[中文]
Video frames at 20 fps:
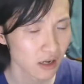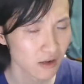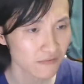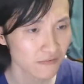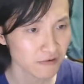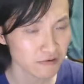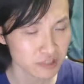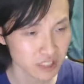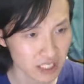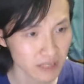
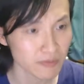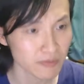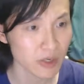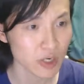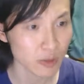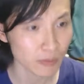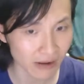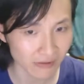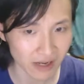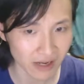否则你没有
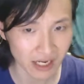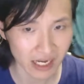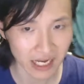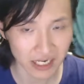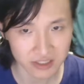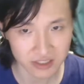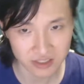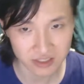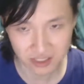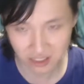办法开
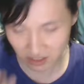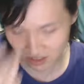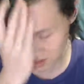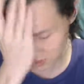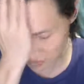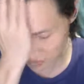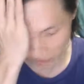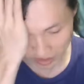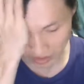始思考哲学。